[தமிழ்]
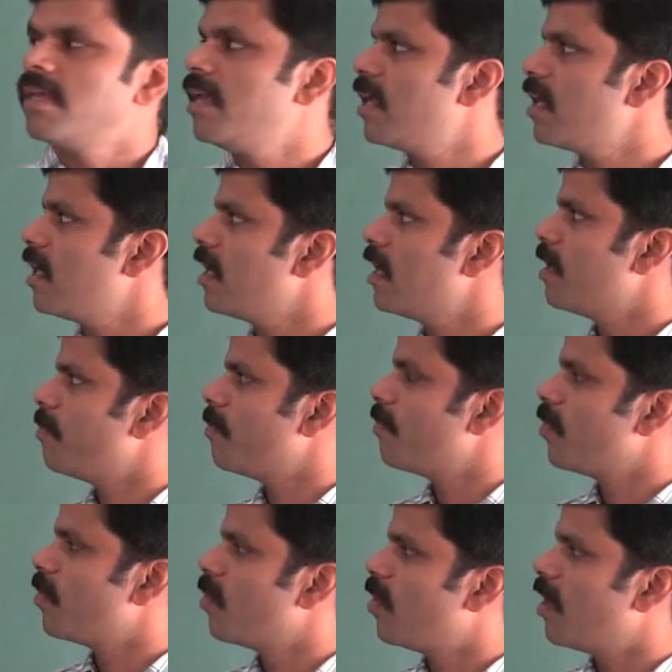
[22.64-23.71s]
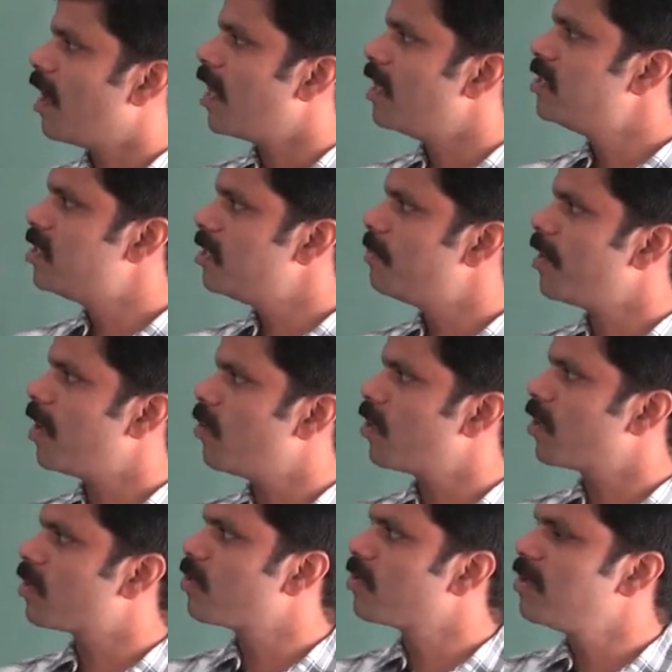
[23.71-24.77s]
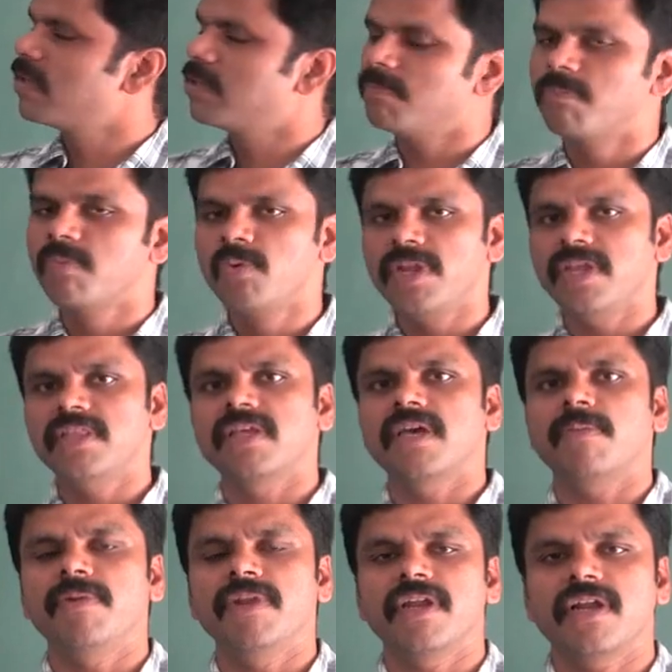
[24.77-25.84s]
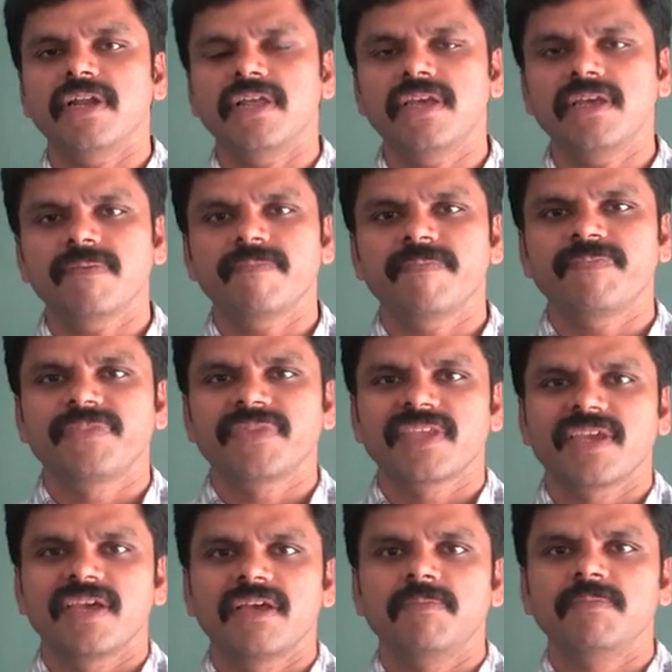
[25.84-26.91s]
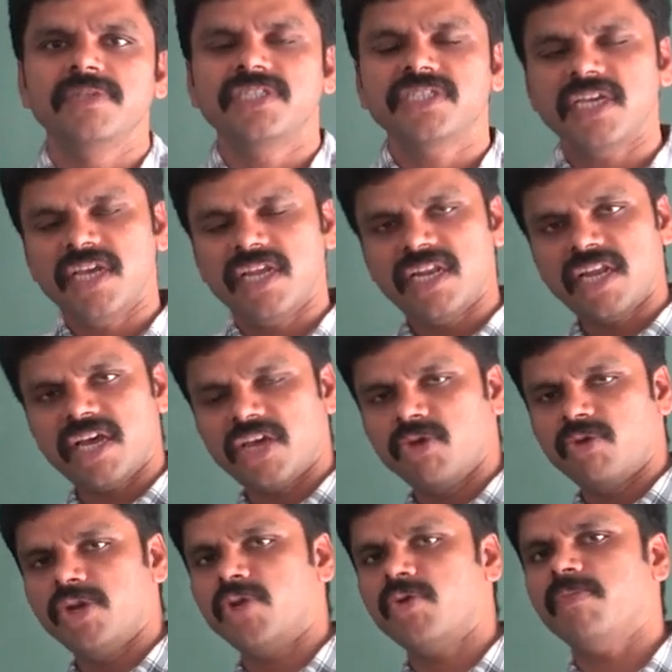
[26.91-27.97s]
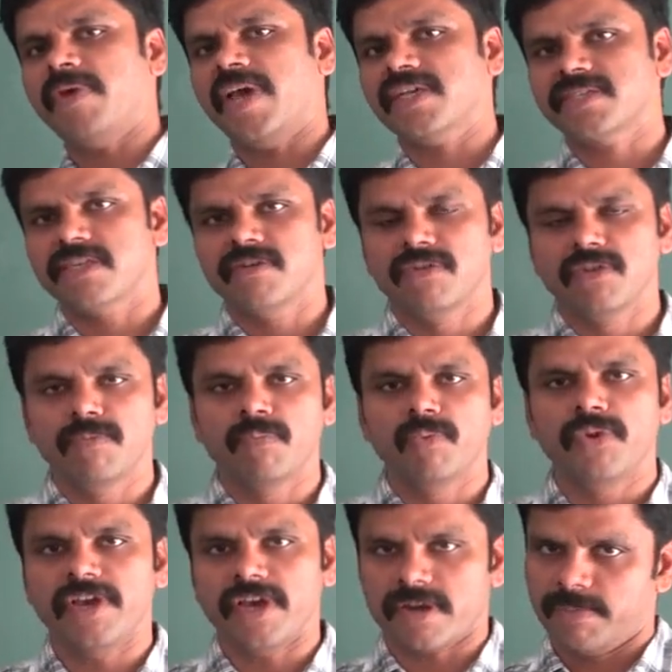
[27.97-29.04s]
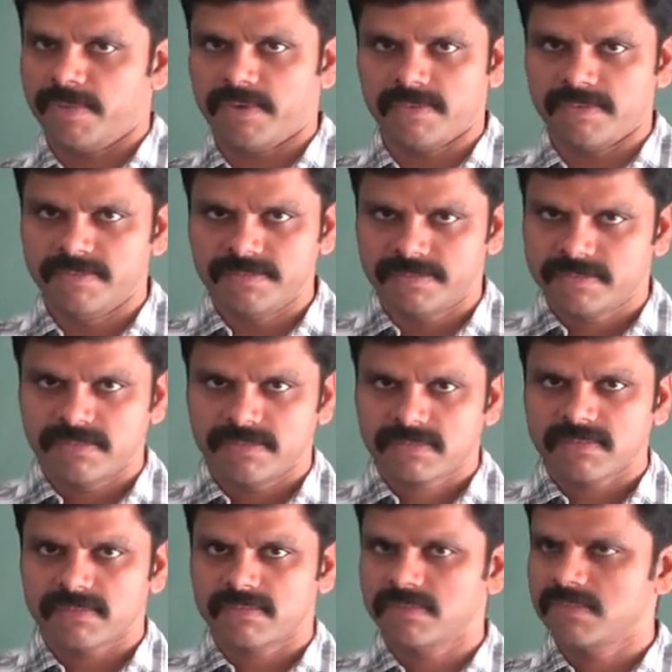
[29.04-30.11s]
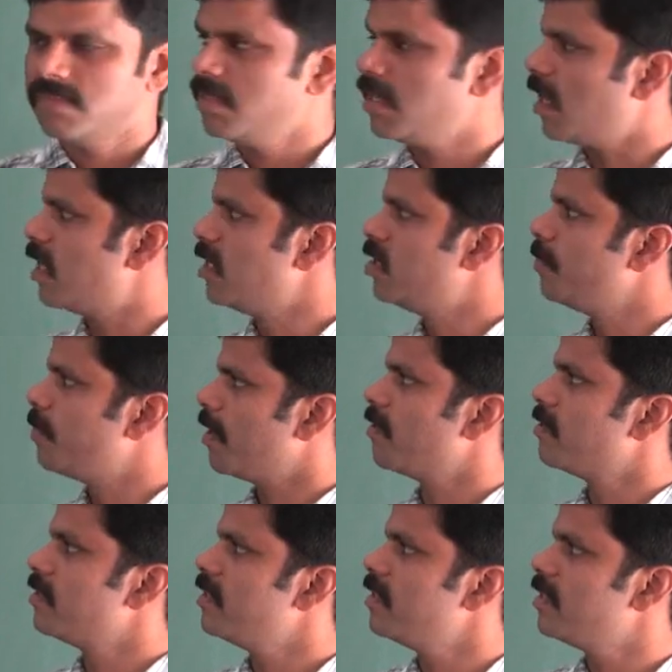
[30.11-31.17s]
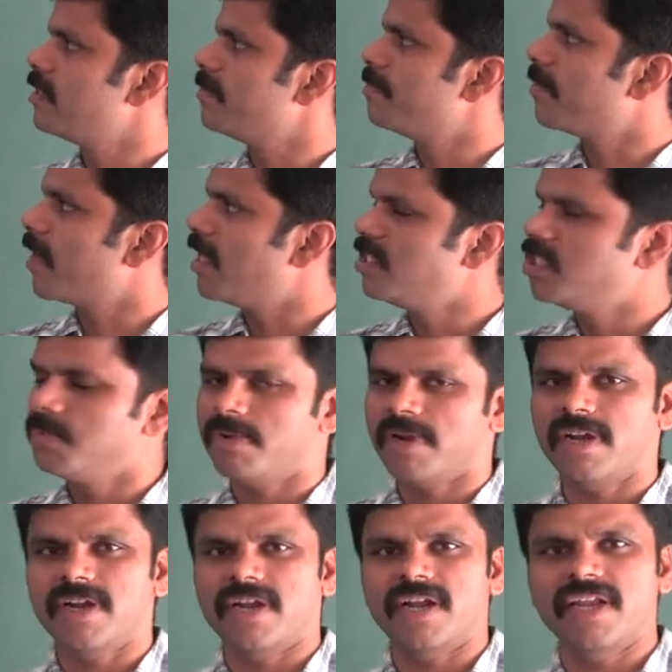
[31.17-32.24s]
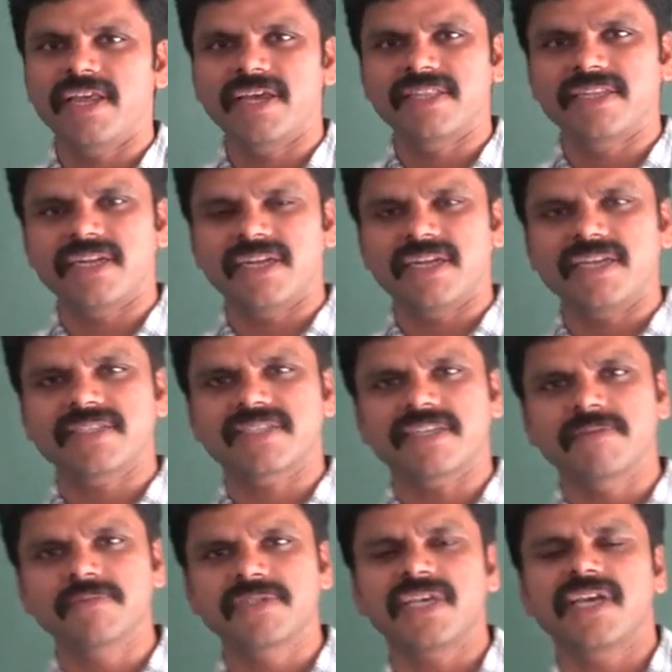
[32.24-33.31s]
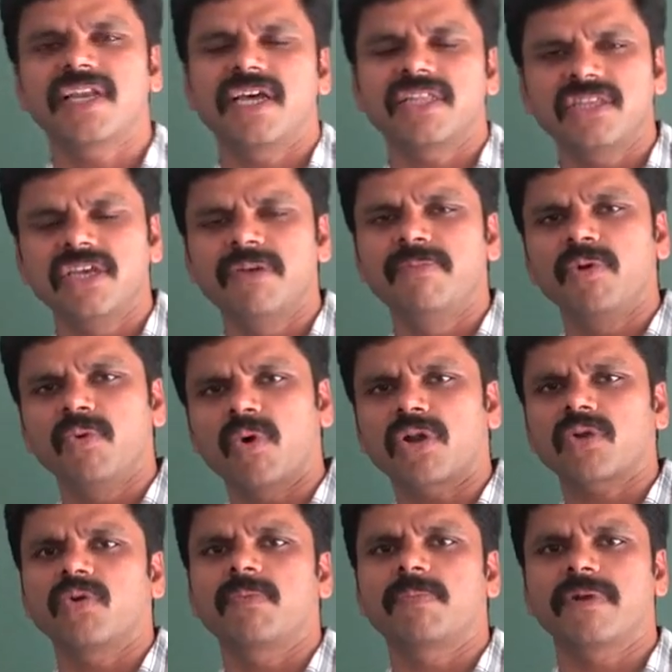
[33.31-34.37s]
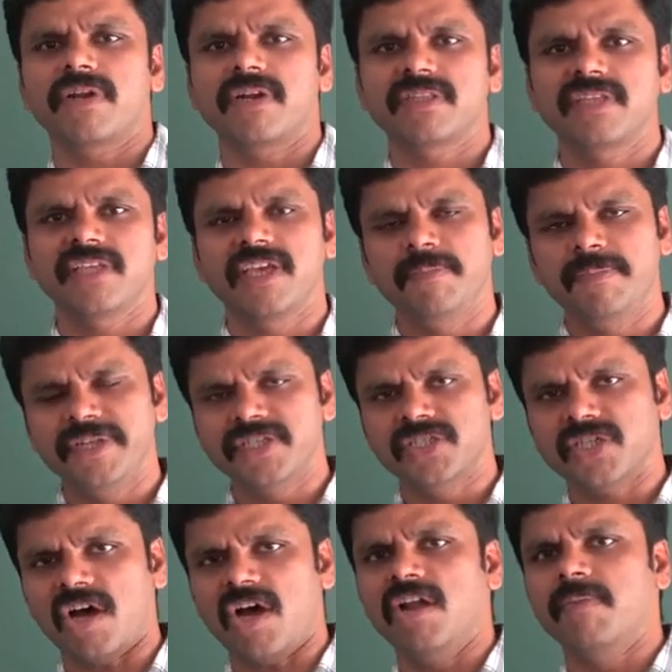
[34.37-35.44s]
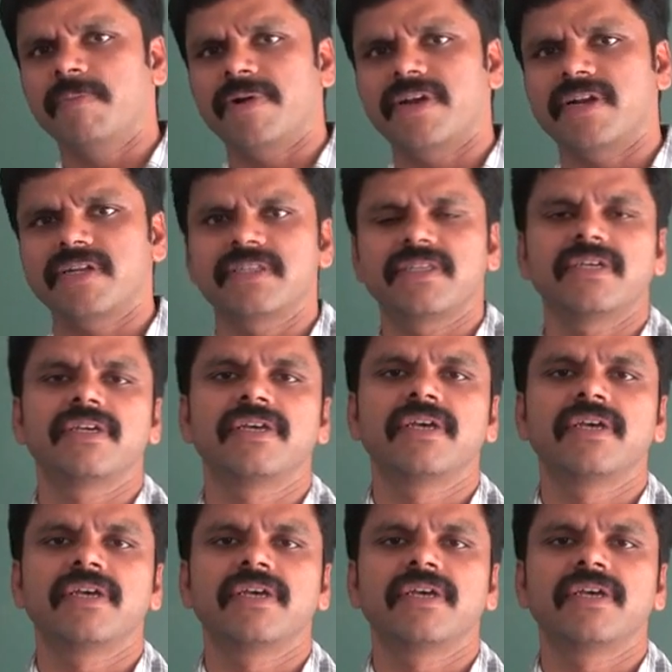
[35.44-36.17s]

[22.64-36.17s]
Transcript: ஏன்னா அல்ஜிப்ரா ஒருத்தவங்களுக்கு புரியுது அப்படின்னாலே மிச்ச எல்லா யூனிட்டும் மேக்ஸில் வந்து புரிய ஆரம்பிக்கும் அல்ஜிப்ரா வந்து அல்ஜிப்ரானாலே அது என்னென்னா சம்ஸை எல்லாத்தையும் எப்படி ஒர்க் அவுட் பண்ணுறது எப்படி சால்வ் பண்ணுறது